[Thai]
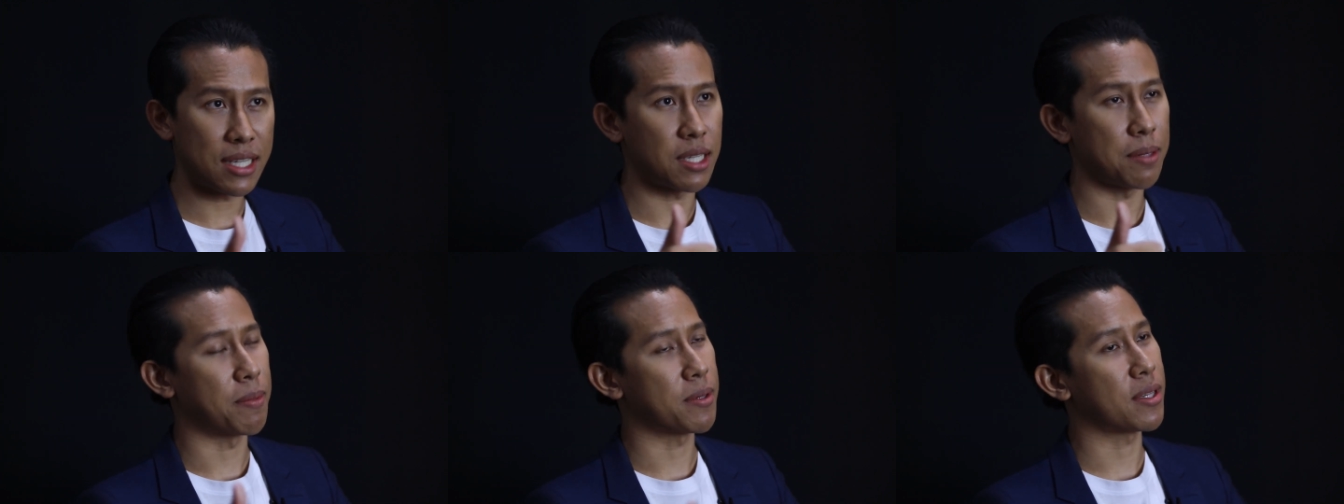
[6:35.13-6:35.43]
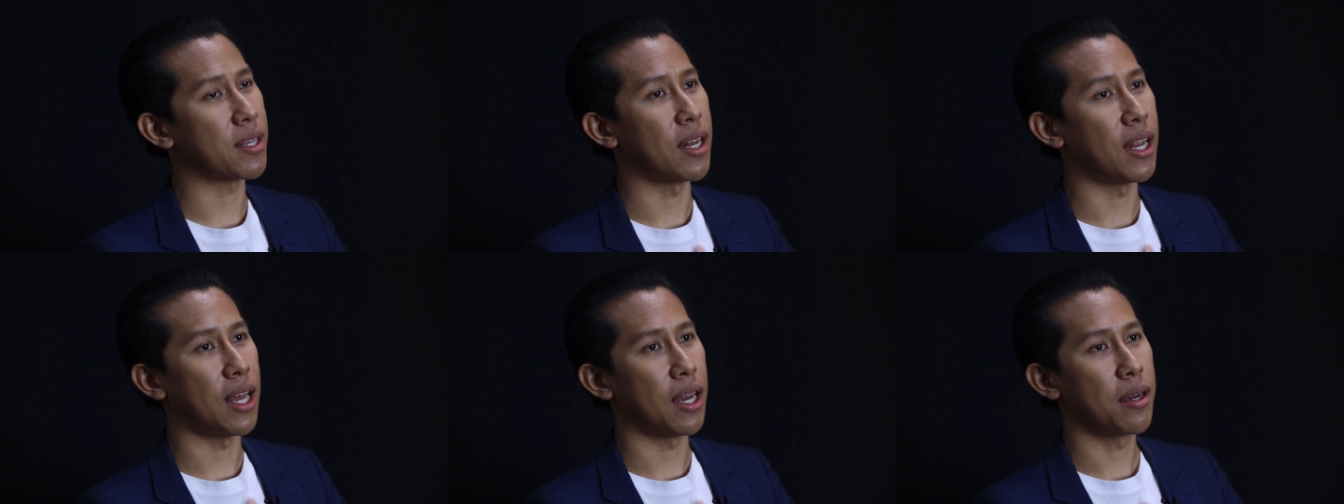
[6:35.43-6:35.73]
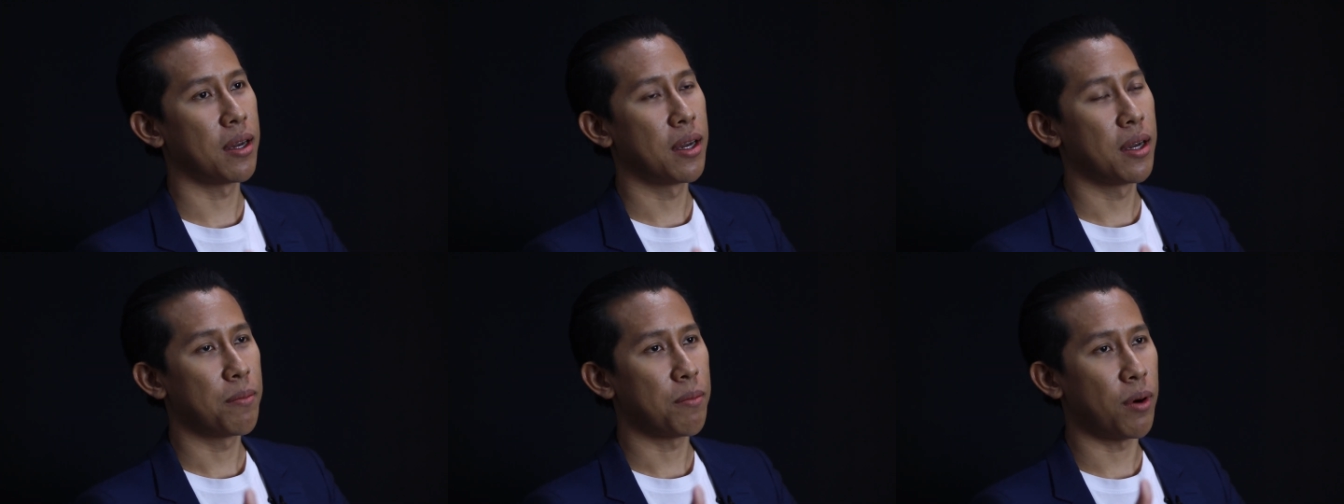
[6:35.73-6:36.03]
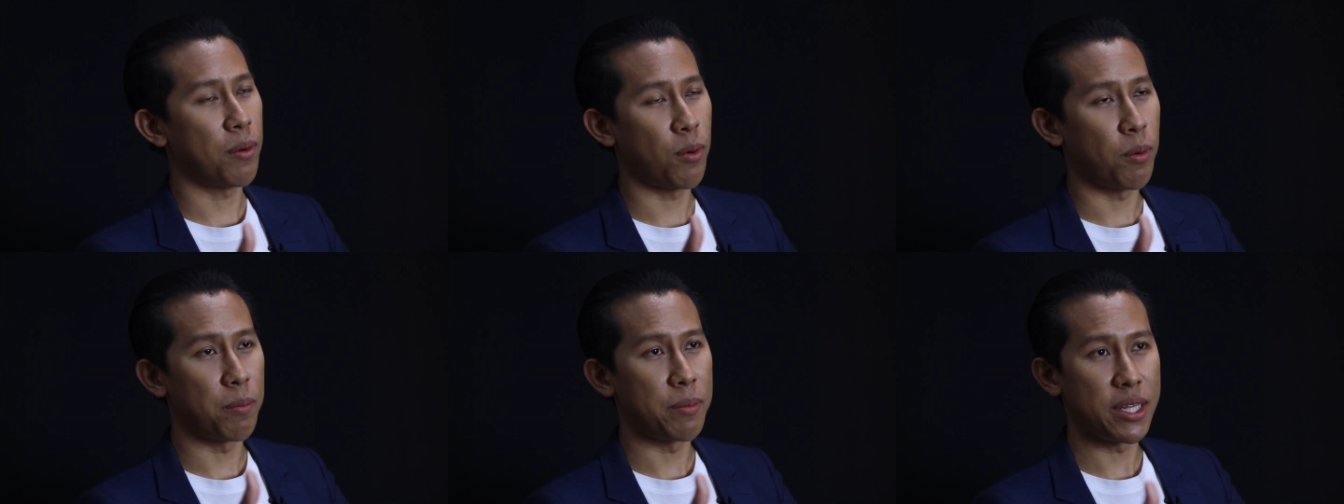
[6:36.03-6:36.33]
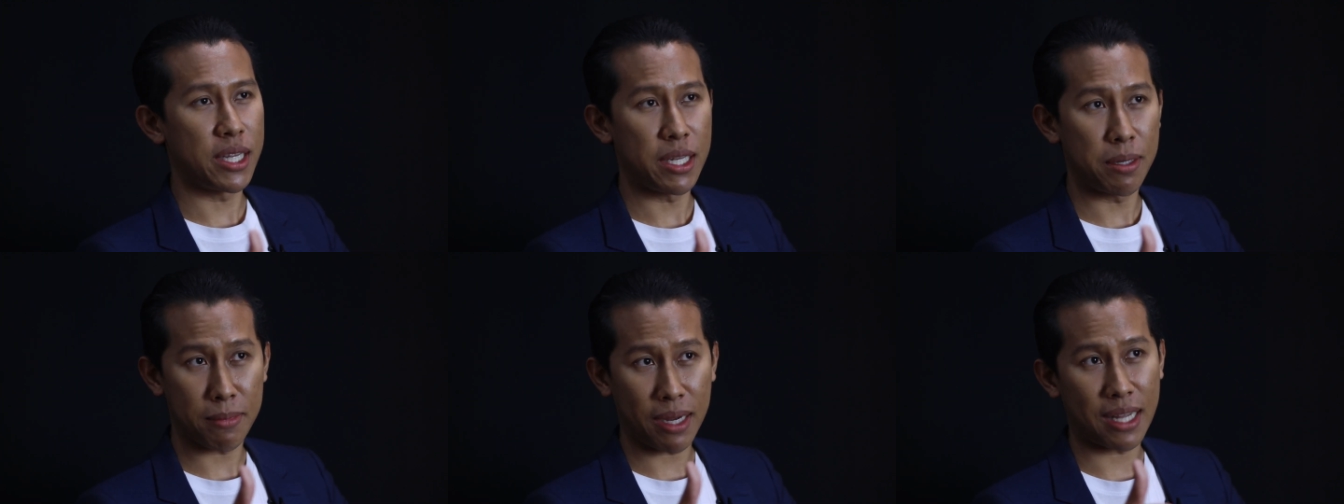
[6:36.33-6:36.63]
50%แล้ว เพราะผมมี
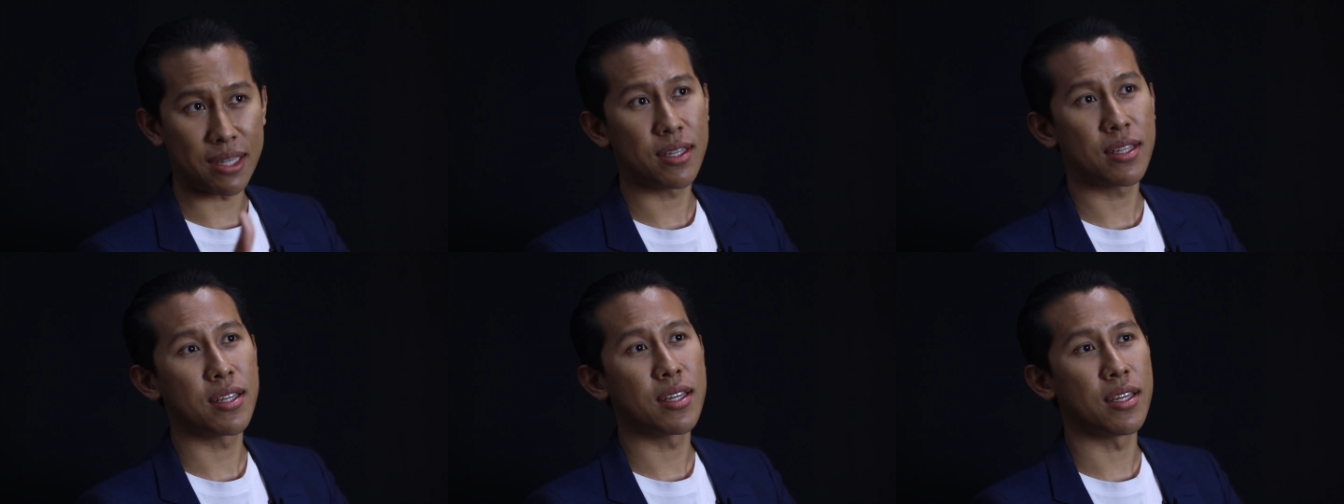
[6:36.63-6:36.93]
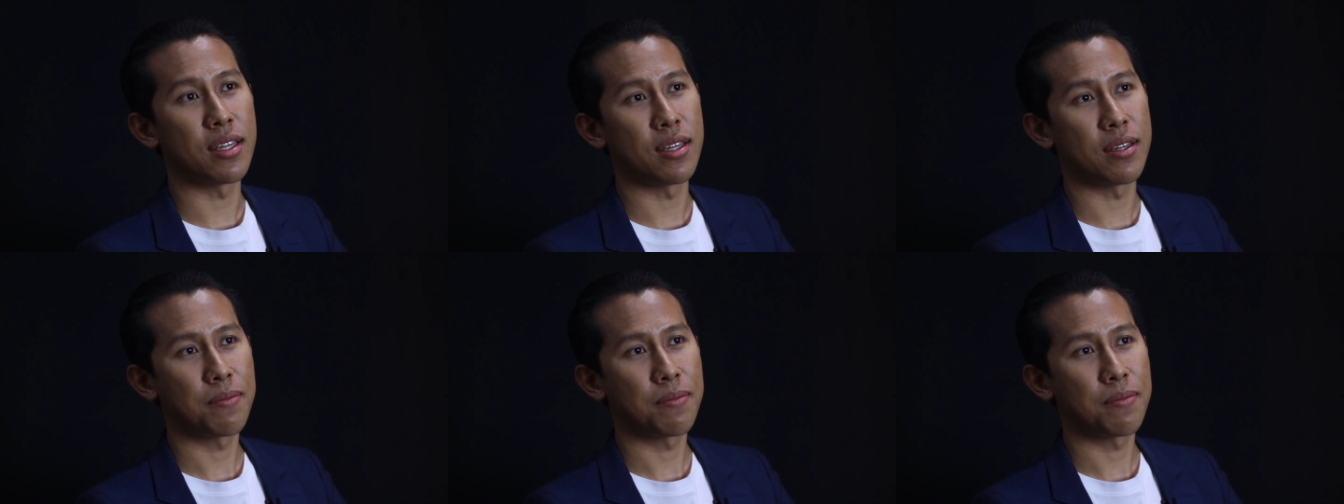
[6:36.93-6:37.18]
ทีมงานที่ดี